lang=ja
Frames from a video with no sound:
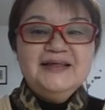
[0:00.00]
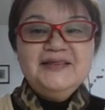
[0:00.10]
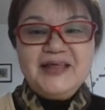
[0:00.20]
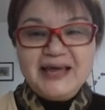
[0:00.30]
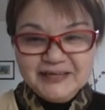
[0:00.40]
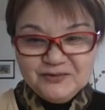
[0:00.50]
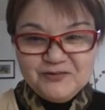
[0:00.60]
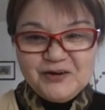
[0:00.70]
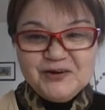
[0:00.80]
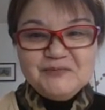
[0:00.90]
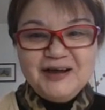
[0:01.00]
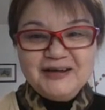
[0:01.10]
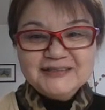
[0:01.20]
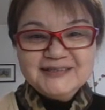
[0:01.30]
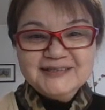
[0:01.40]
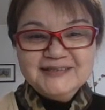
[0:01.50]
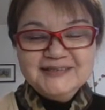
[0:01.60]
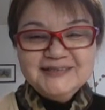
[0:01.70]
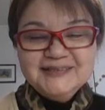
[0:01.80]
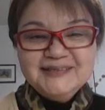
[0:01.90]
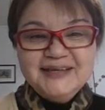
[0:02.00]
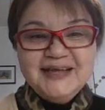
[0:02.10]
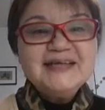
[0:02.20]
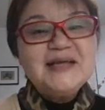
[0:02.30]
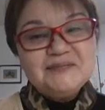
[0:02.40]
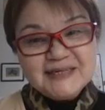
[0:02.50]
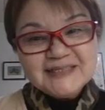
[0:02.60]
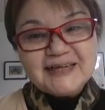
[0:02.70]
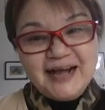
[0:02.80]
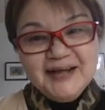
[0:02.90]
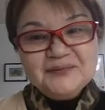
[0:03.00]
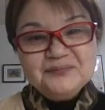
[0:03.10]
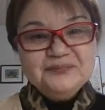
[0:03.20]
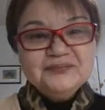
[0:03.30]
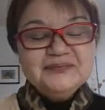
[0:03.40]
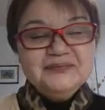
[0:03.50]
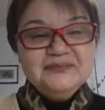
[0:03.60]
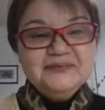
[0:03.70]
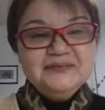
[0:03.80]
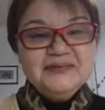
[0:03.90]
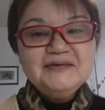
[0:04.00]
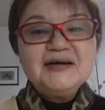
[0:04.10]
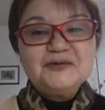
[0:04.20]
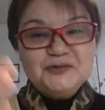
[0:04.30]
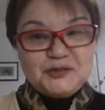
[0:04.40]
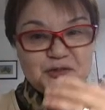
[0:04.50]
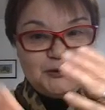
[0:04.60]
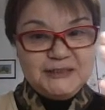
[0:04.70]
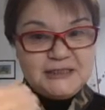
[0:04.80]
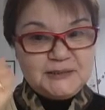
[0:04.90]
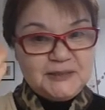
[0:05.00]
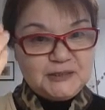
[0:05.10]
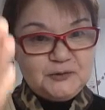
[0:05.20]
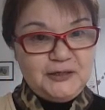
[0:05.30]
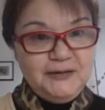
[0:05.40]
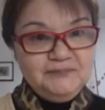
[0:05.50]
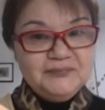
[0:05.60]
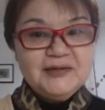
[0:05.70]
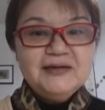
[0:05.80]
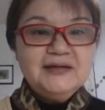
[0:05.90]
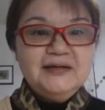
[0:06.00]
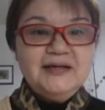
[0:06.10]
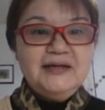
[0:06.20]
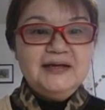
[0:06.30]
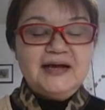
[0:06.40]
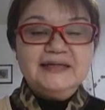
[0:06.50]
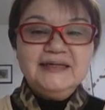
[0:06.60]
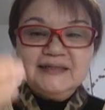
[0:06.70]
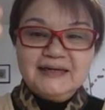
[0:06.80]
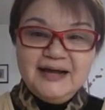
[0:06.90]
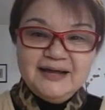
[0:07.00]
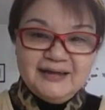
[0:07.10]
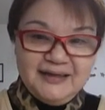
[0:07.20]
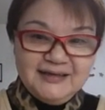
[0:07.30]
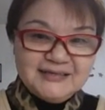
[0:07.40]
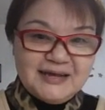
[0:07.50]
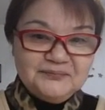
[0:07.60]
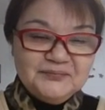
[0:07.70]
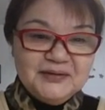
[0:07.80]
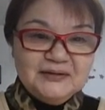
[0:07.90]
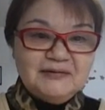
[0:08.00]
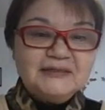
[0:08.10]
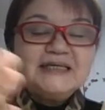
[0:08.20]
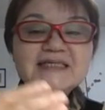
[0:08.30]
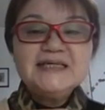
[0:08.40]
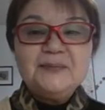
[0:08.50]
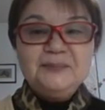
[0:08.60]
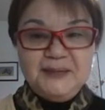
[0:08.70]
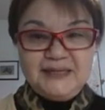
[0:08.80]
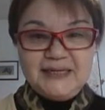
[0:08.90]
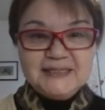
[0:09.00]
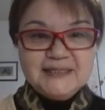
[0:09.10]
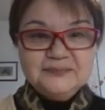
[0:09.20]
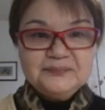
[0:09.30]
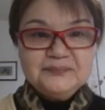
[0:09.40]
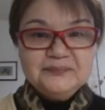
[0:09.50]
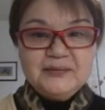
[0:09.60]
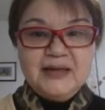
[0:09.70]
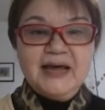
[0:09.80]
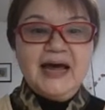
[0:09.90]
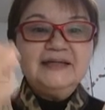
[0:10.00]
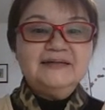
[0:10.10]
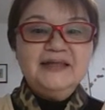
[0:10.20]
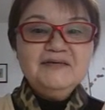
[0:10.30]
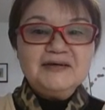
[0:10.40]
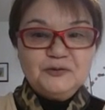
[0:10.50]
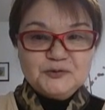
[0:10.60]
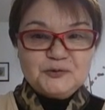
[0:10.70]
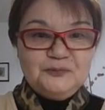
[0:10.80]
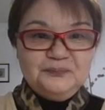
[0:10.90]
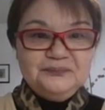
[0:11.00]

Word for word: Thank you very much. 言えましたかでは今度スイッチしましょうね。えー、あなたが A さん。私が B です。はい。ではどうぞ。